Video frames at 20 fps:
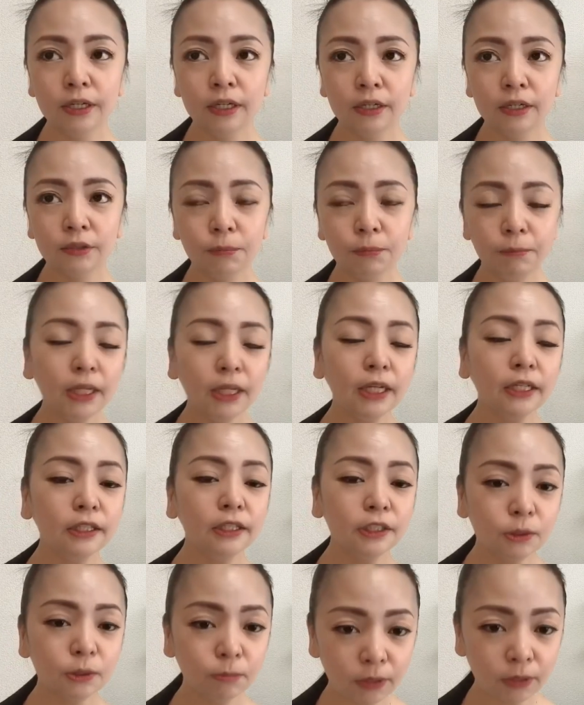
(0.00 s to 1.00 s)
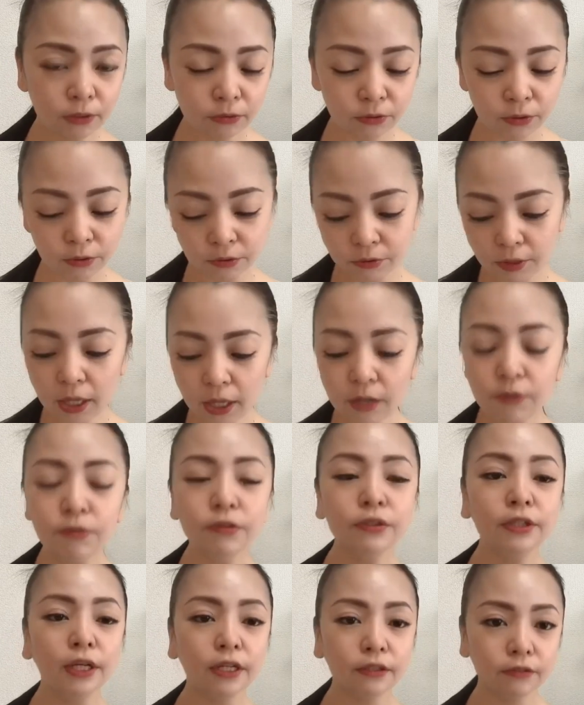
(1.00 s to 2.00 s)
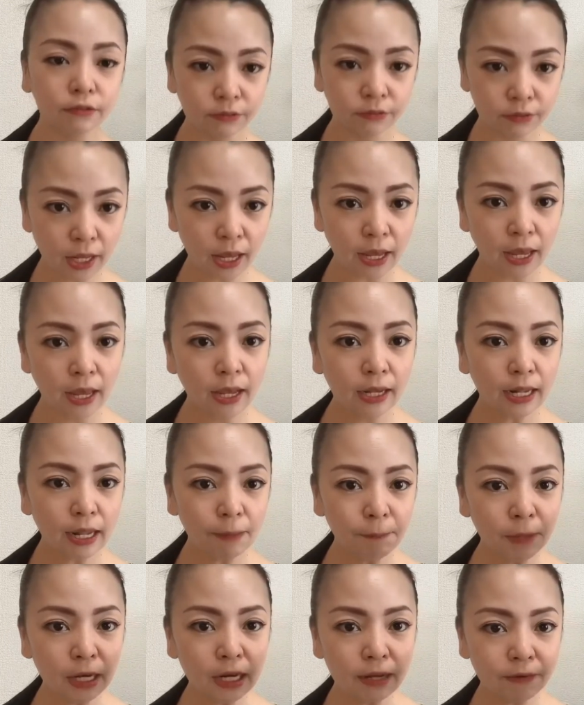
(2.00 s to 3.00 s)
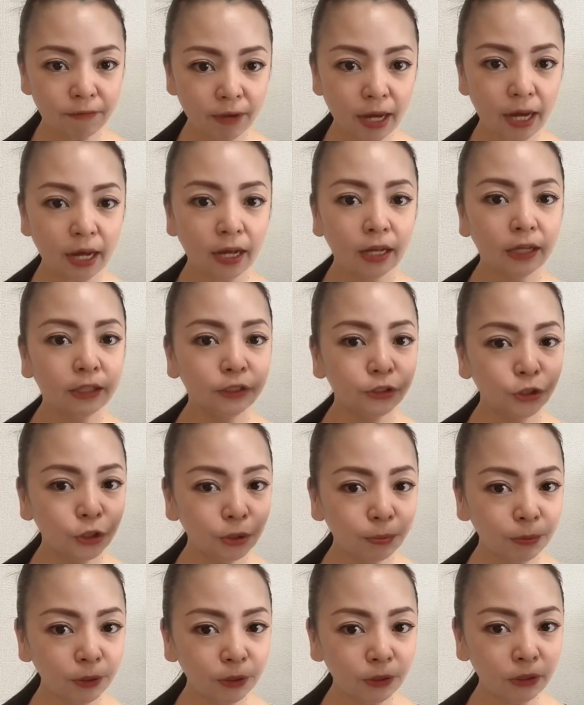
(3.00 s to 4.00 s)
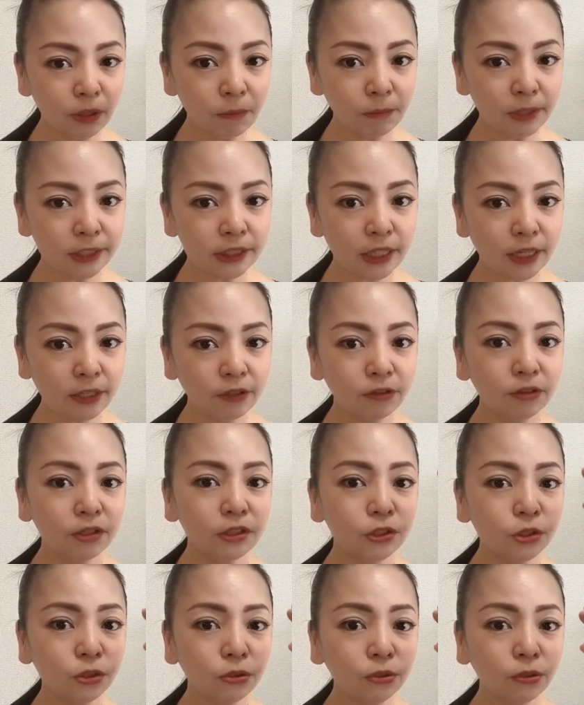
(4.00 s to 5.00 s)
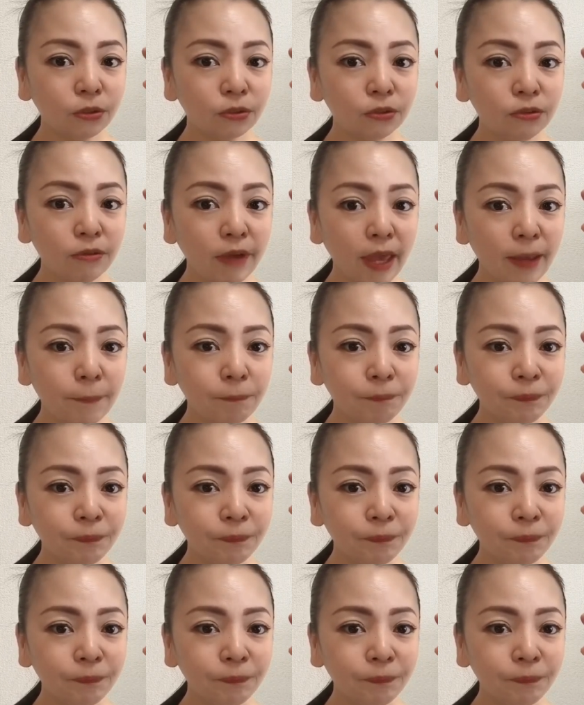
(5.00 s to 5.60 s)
あの目立ってしまうという傾向にあるのでカメラは自分の目線よりちょっと上